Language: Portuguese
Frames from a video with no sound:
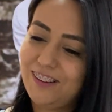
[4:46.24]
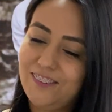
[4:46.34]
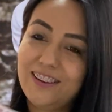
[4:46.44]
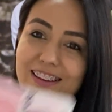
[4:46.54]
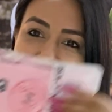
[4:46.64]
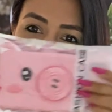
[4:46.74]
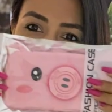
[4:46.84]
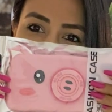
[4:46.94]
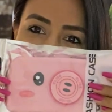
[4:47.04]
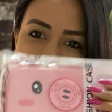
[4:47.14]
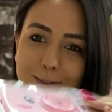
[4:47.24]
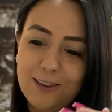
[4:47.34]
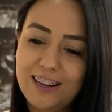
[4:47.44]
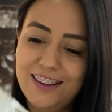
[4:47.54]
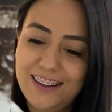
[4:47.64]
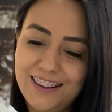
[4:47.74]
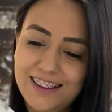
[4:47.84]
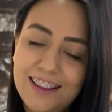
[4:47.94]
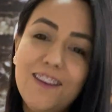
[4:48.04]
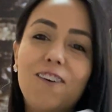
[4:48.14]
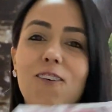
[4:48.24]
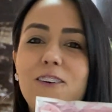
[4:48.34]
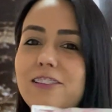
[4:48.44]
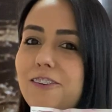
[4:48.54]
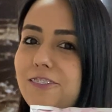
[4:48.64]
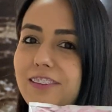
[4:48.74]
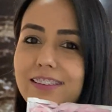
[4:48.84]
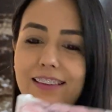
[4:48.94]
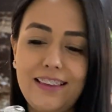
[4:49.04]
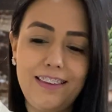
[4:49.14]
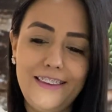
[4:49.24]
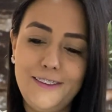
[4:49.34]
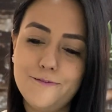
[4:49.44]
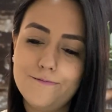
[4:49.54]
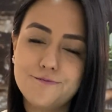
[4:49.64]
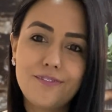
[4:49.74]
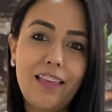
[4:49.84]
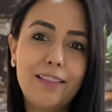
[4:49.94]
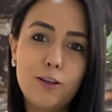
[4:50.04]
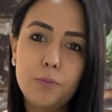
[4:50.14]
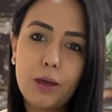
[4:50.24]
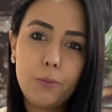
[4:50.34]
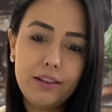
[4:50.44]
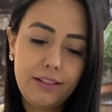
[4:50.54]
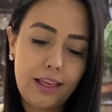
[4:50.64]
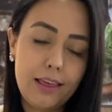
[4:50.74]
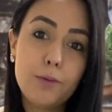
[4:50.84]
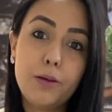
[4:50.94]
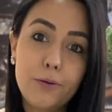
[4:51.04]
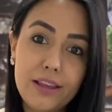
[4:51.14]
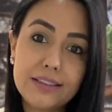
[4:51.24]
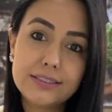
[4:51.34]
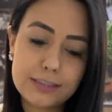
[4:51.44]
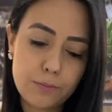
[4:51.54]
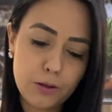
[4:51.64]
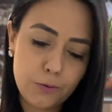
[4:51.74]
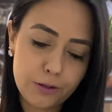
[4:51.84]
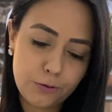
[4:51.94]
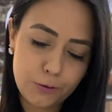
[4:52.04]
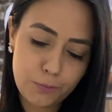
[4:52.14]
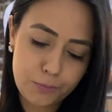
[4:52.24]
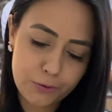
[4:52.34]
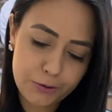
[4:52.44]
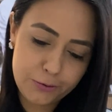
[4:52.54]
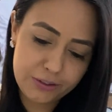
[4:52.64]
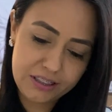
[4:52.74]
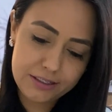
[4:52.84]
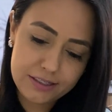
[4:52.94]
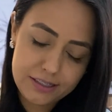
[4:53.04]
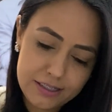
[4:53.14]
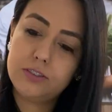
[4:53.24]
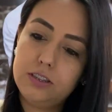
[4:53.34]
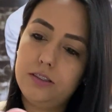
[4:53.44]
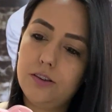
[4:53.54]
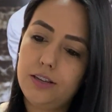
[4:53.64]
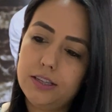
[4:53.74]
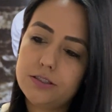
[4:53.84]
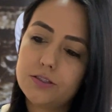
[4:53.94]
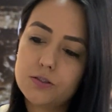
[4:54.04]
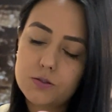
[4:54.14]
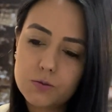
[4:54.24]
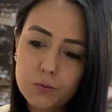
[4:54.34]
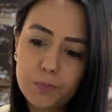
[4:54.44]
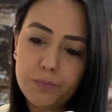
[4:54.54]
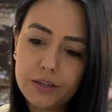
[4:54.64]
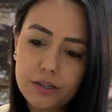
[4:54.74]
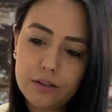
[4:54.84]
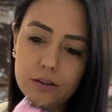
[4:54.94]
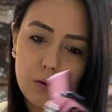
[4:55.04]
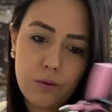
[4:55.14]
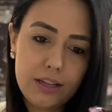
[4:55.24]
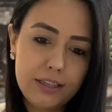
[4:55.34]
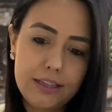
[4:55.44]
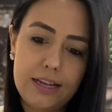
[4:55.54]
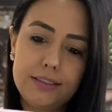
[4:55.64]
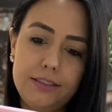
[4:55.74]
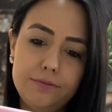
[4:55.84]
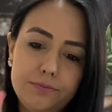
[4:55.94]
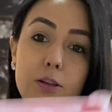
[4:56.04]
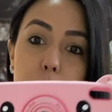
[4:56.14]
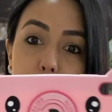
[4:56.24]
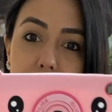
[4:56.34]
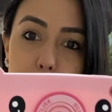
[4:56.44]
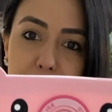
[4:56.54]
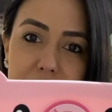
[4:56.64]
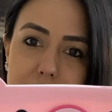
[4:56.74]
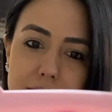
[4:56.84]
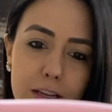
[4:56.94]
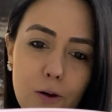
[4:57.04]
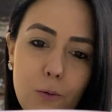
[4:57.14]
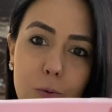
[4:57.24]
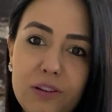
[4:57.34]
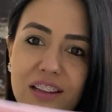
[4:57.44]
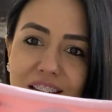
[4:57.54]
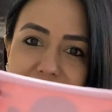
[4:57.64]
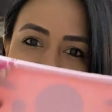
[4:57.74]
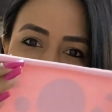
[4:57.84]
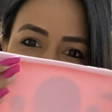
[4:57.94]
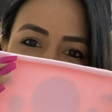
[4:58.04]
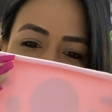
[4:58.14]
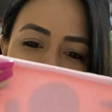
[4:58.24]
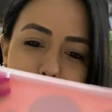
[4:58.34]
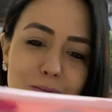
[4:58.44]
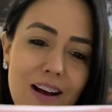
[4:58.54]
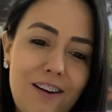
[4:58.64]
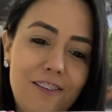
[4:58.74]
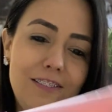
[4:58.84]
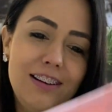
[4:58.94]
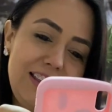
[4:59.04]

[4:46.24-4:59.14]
Olha, que fofura! Quando eu vi esse aqui, não me aguentei. Quem me conhece sabe que eu adoro porco, né? E olha, super qualidade. Então é uma capinha de silicone, né? Normal.